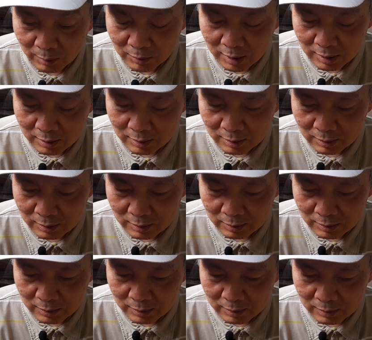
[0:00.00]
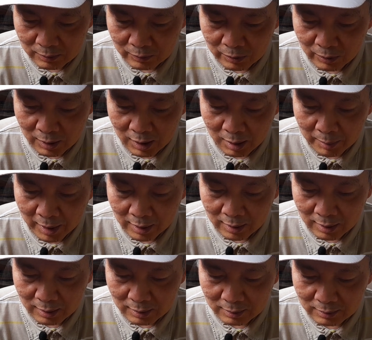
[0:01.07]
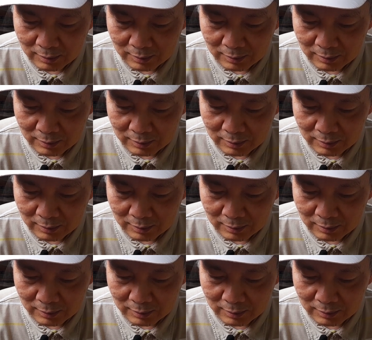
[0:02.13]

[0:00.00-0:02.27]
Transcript: sống á phù lấy bên á